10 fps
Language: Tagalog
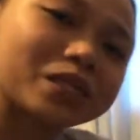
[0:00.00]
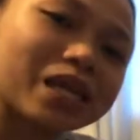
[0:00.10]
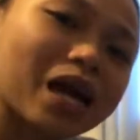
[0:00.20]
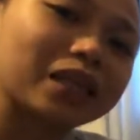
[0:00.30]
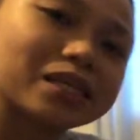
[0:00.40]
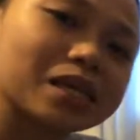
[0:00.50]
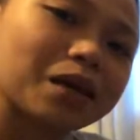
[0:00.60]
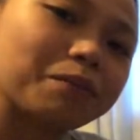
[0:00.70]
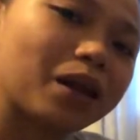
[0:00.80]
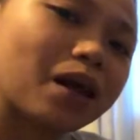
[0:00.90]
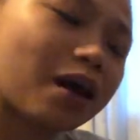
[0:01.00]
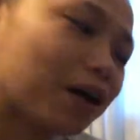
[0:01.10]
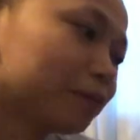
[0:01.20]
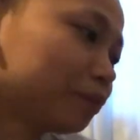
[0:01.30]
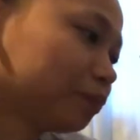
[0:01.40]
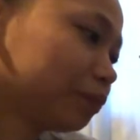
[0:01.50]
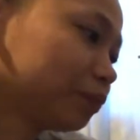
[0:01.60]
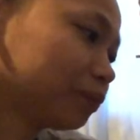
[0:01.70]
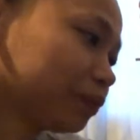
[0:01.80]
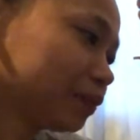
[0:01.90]
pa si ate sa si kabila. Si ate
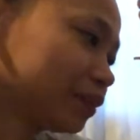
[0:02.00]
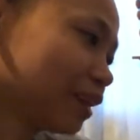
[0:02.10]
nag-snore.